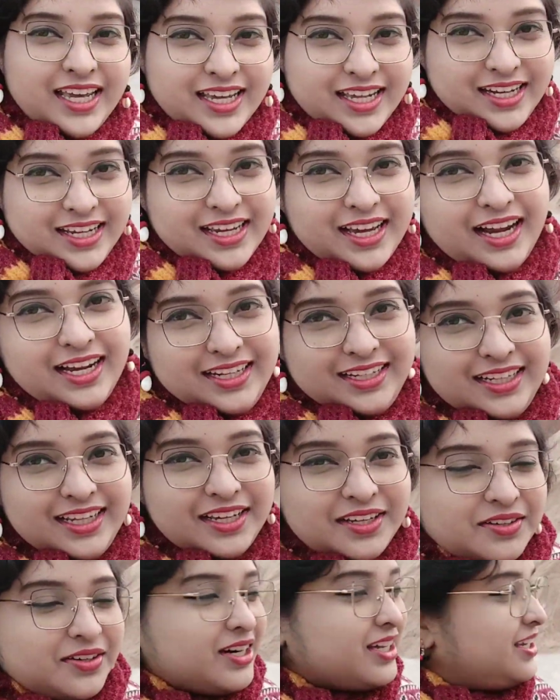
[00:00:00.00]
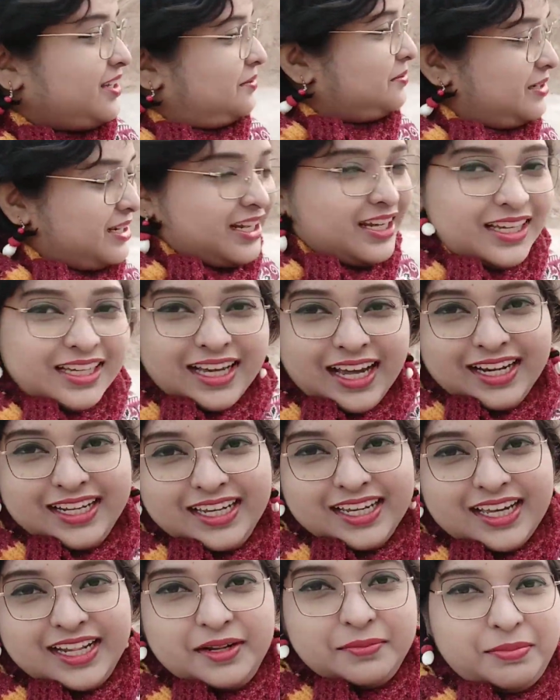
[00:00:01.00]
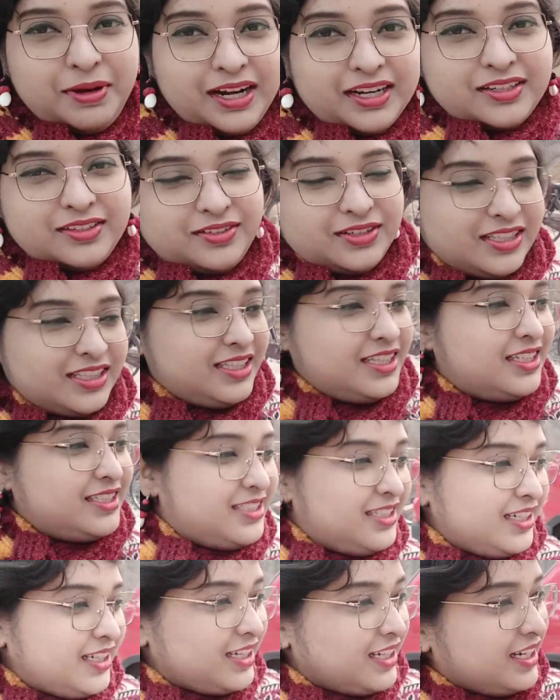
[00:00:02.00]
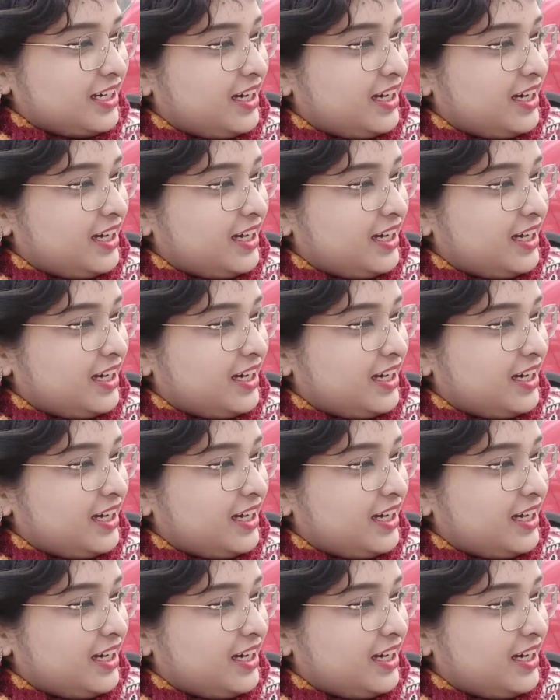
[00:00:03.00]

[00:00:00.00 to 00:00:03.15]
এখানে গাড়ি নিয়ে ঘোরা যাবে না গাড়ি এখানে পার্ক করে দিয়েছি